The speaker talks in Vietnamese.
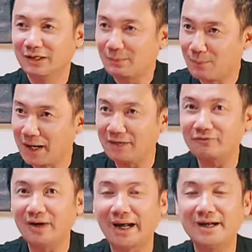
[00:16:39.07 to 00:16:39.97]
mình
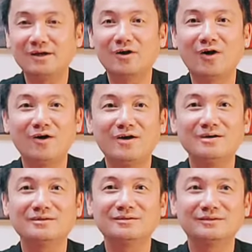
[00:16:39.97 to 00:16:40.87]
phải
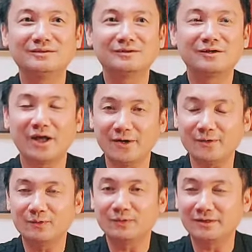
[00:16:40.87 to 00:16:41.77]
có cái hiếu
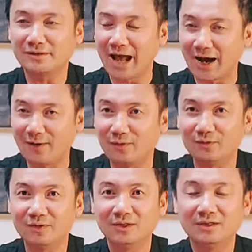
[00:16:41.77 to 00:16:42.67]
đạo